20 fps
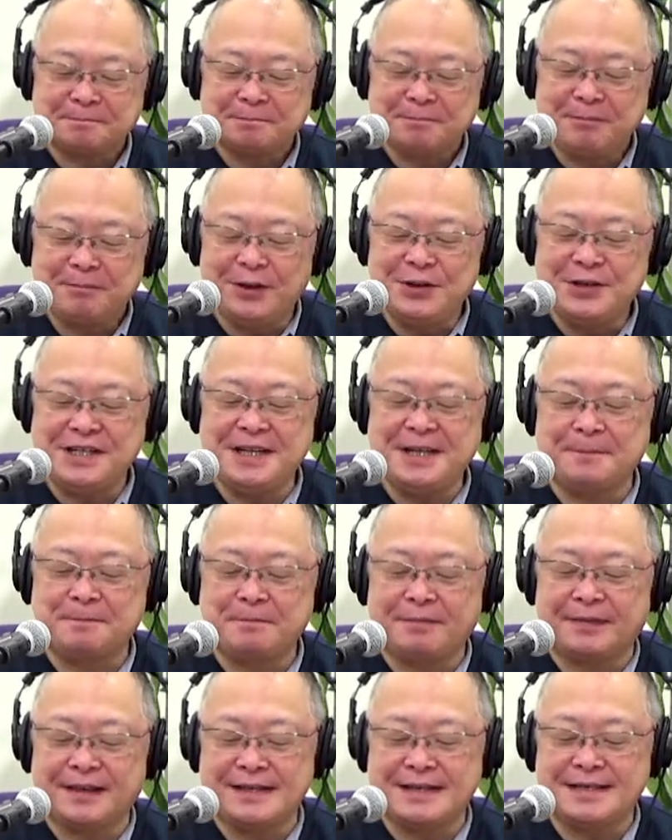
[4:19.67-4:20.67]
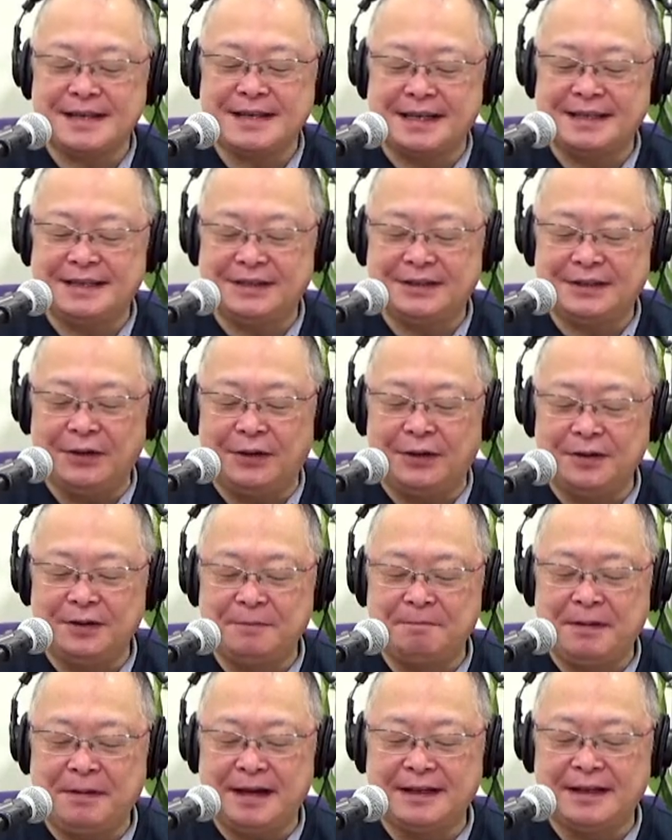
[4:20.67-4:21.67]
おいしい、シャキッと一
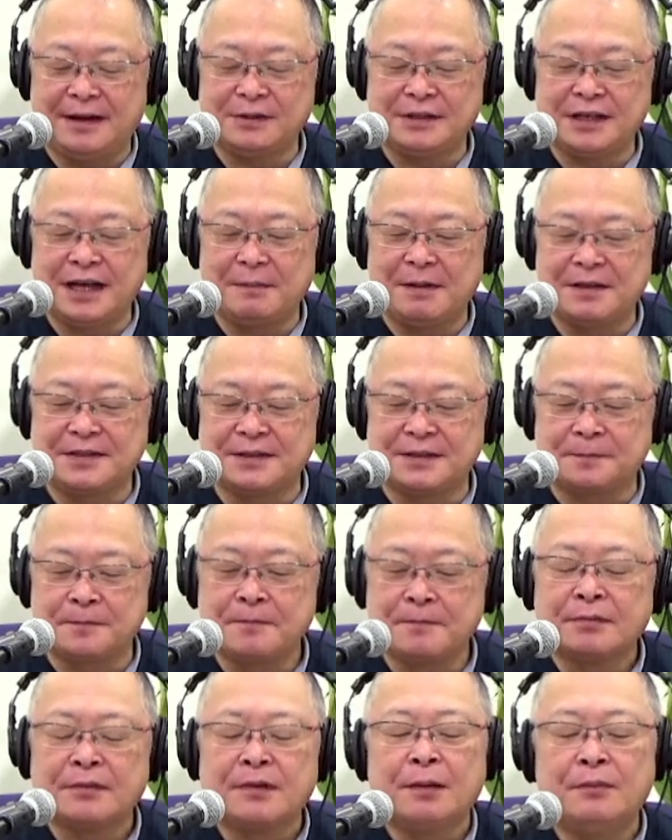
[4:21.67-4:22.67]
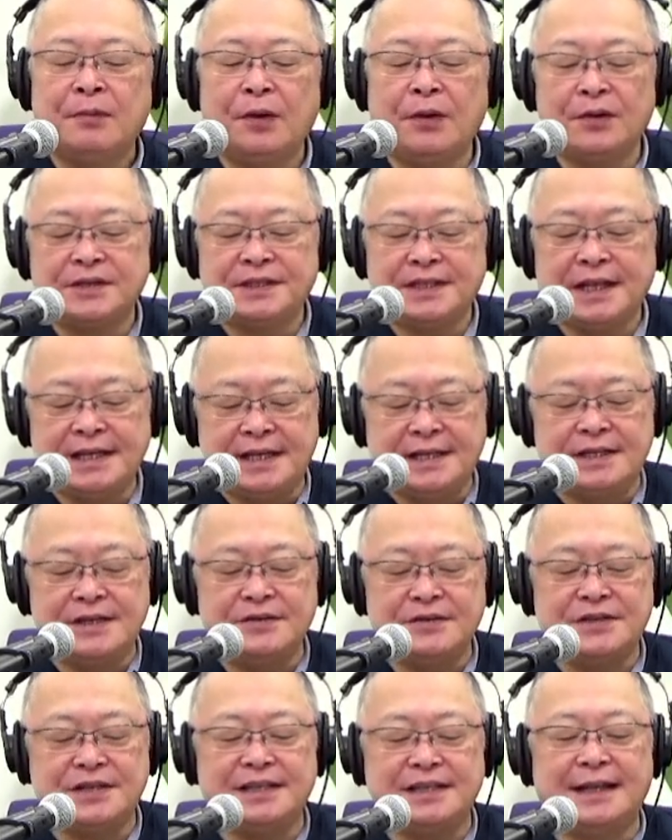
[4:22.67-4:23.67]
杯でございます。もうすでに
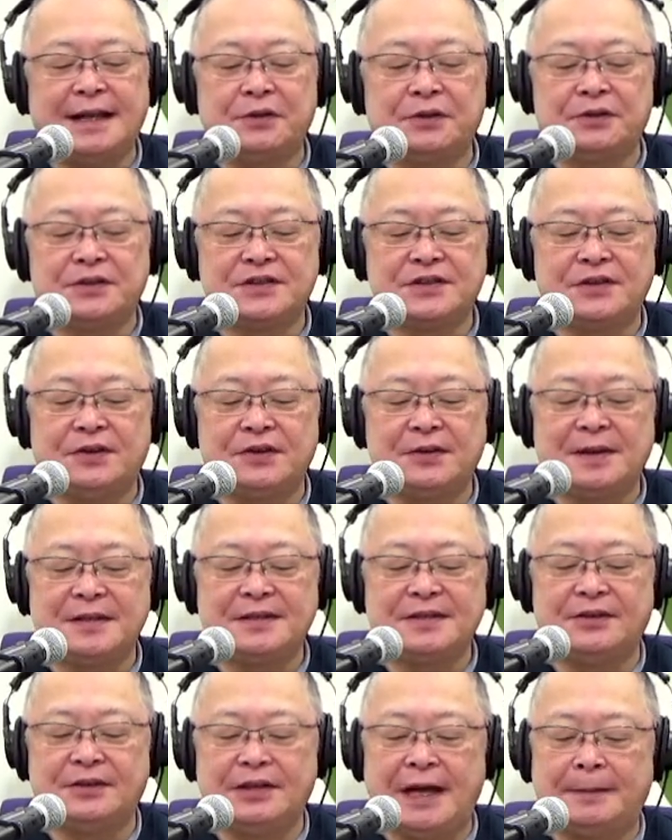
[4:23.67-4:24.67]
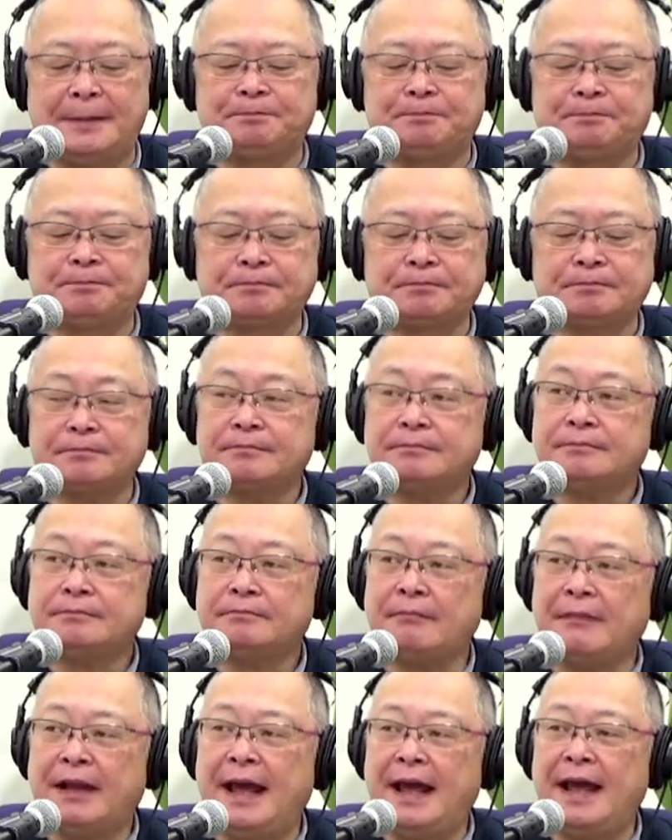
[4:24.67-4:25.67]
10時になろうとしておりますので、
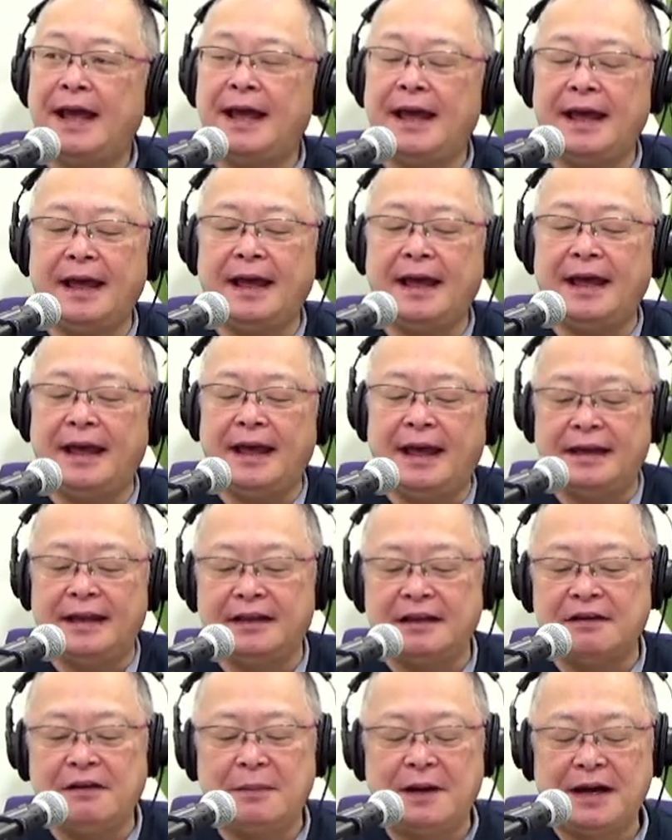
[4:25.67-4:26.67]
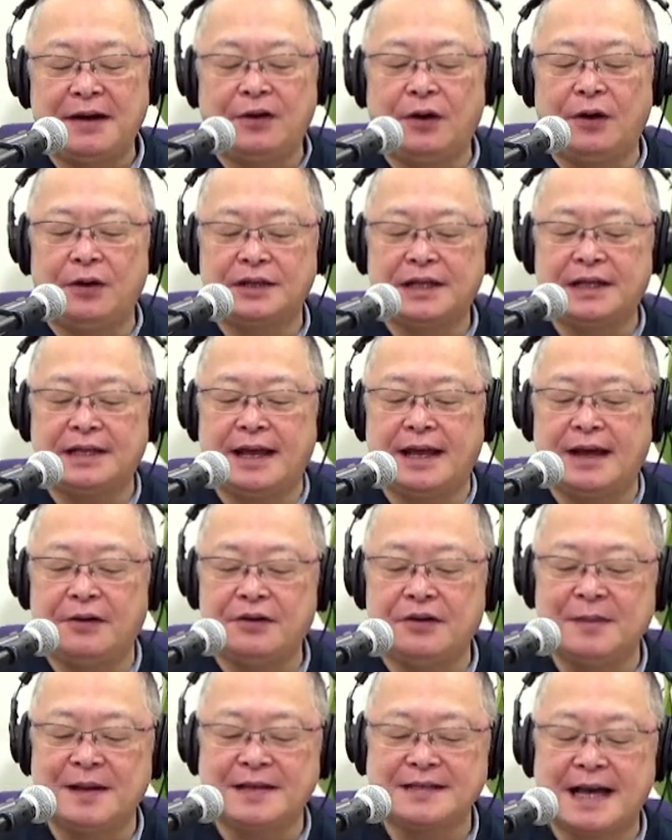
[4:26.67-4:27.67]
電話番号出てお
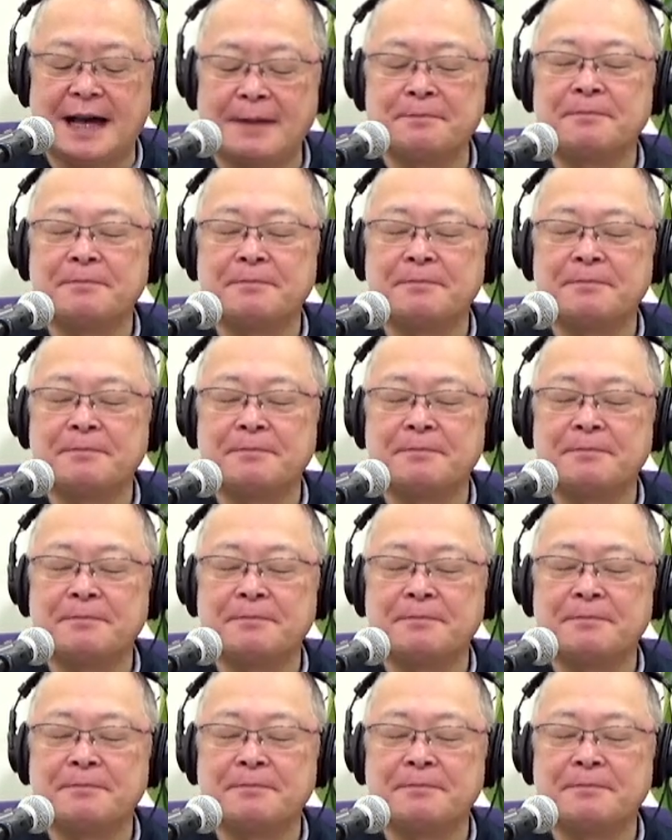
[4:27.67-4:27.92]
りますか。